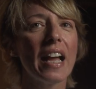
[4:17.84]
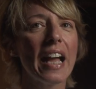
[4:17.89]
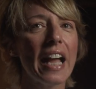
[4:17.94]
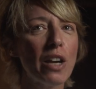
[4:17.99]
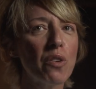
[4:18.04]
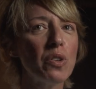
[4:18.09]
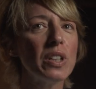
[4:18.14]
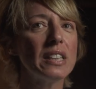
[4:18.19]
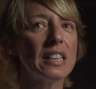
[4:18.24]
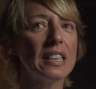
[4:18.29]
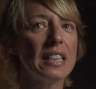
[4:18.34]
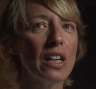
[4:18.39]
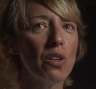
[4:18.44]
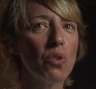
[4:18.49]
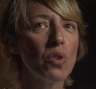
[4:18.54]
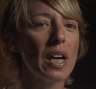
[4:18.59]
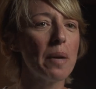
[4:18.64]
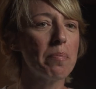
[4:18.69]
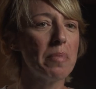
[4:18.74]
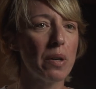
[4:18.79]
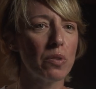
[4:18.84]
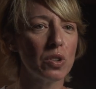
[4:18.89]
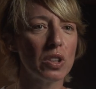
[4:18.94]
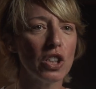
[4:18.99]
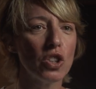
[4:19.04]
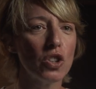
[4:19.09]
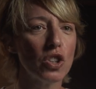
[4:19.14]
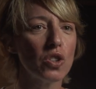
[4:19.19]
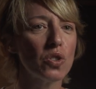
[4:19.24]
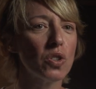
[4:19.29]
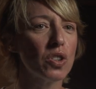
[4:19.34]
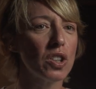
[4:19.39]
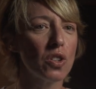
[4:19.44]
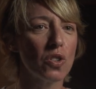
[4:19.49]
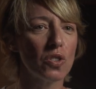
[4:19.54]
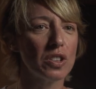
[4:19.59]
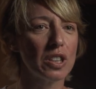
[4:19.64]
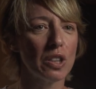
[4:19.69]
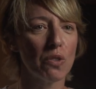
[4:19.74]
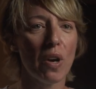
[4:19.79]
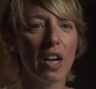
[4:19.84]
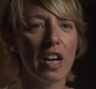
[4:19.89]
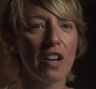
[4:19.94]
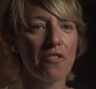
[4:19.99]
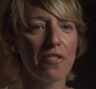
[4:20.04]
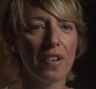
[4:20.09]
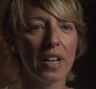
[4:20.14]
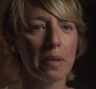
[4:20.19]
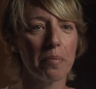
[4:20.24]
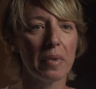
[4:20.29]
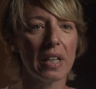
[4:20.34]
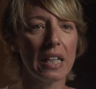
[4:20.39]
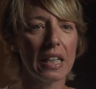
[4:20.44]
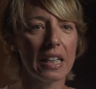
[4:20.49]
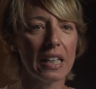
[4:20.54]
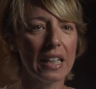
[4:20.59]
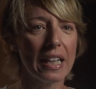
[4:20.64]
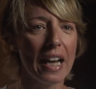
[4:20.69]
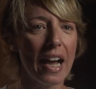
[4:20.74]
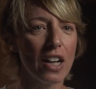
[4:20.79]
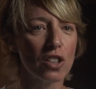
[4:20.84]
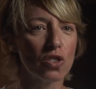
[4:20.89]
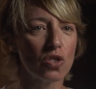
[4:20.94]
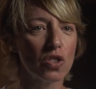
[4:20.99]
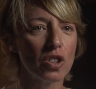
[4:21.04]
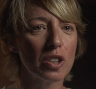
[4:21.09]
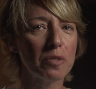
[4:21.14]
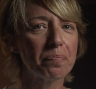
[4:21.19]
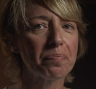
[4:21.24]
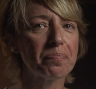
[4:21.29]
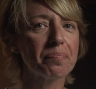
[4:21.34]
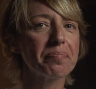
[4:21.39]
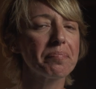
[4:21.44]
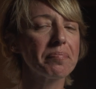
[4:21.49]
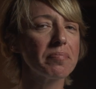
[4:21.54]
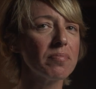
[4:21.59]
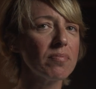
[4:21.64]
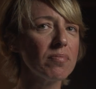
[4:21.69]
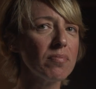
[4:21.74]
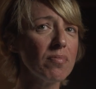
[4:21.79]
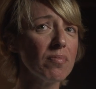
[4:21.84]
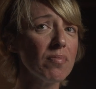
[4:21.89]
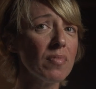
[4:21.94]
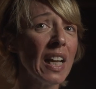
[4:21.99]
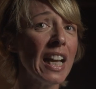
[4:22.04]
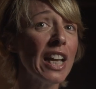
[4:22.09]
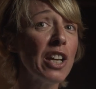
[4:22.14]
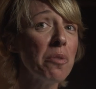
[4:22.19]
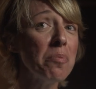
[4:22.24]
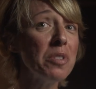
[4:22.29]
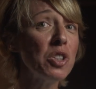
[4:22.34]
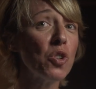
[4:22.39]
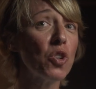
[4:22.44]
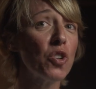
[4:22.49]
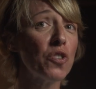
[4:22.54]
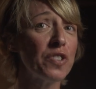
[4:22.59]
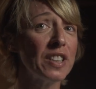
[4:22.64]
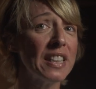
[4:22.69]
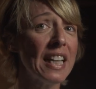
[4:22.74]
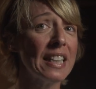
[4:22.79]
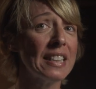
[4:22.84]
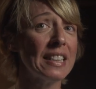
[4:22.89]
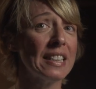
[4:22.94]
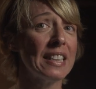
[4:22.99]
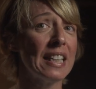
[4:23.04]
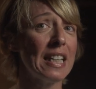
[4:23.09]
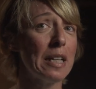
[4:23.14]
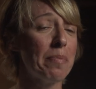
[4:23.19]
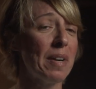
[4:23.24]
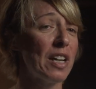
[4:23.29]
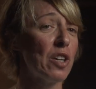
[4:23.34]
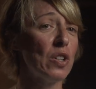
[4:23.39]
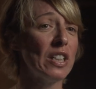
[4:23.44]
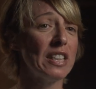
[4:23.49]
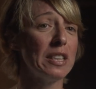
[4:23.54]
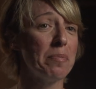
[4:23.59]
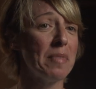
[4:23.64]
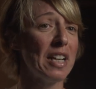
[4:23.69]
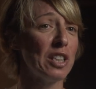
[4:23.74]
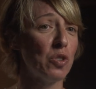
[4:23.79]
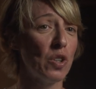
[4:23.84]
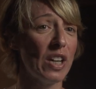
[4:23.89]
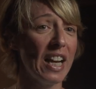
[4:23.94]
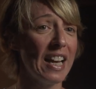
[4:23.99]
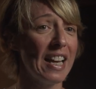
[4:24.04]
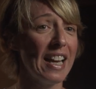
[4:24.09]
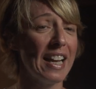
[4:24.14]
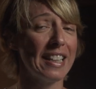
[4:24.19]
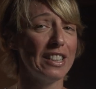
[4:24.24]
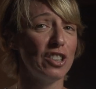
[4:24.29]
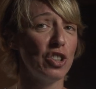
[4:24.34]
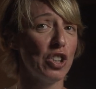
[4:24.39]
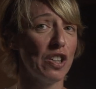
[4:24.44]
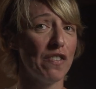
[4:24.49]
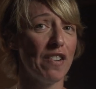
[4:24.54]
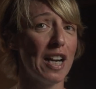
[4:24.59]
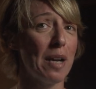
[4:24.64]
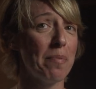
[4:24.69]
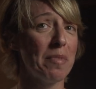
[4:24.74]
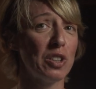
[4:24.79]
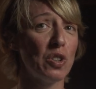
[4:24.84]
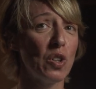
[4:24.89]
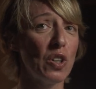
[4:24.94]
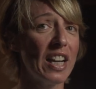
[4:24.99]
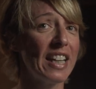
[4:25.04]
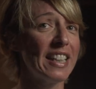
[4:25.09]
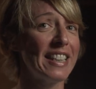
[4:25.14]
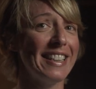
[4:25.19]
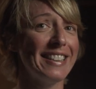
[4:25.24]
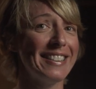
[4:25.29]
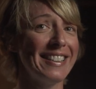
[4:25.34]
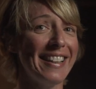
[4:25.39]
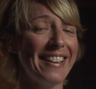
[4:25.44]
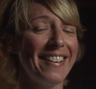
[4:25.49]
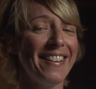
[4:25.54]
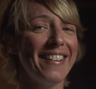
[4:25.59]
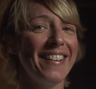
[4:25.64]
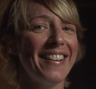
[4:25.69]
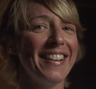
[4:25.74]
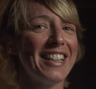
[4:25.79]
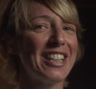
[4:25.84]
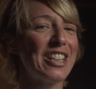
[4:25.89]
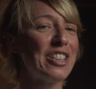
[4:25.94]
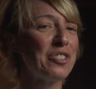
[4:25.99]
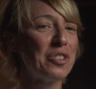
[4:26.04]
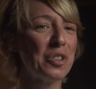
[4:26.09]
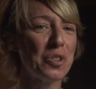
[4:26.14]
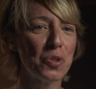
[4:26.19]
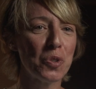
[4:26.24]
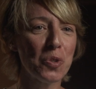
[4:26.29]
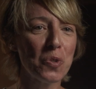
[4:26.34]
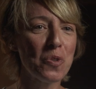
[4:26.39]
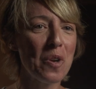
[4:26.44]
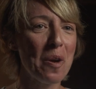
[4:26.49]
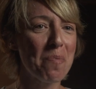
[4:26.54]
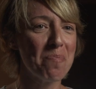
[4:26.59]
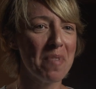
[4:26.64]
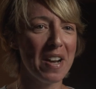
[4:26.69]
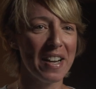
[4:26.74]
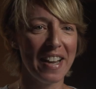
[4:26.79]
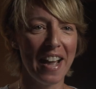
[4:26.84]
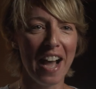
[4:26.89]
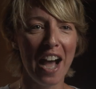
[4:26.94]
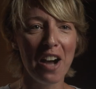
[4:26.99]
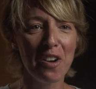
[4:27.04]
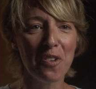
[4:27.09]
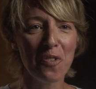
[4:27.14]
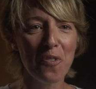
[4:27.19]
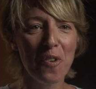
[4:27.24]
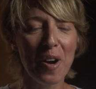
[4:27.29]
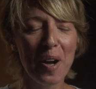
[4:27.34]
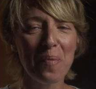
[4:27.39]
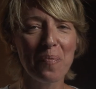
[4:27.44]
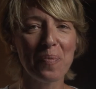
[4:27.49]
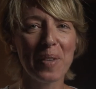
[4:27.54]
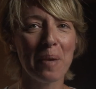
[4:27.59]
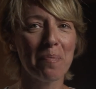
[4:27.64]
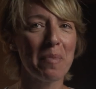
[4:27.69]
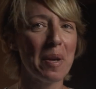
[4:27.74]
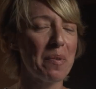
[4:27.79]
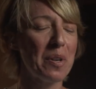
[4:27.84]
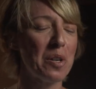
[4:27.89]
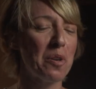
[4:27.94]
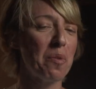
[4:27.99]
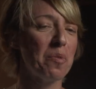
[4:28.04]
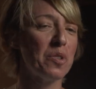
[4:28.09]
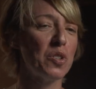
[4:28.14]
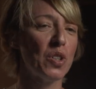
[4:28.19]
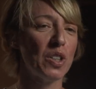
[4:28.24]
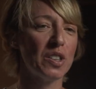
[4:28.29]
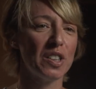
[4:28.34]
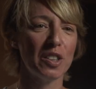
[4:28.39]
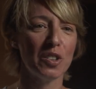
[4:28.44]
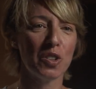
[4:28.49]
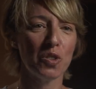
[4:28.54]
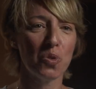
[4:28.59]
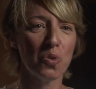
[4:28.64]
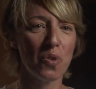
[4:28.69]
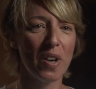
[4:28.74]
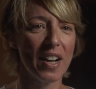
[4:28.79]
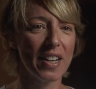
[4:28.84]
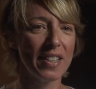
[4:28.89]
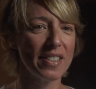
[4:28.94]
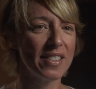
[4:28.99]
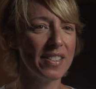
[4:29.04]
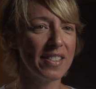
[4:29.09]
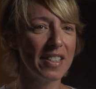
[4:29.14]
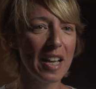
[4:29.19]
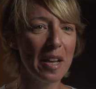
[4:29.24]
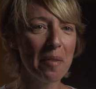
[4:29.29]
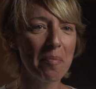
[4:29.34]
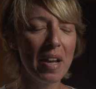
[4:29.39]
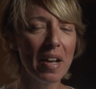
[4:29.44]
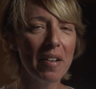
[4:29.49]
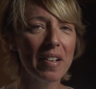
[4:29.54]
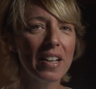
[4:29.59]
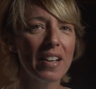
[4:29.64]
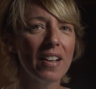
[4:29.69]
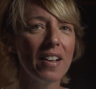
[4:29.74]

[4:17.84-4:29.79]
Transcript: e quindi da allora abbiamo deciso di continuare a fare pellegrinaggi. E io mi sono fidata delle parole di mia sorella che diceva la Madonna chiede il digiuno a pane e acqua e abbiamo incominciato a digiunare insieme,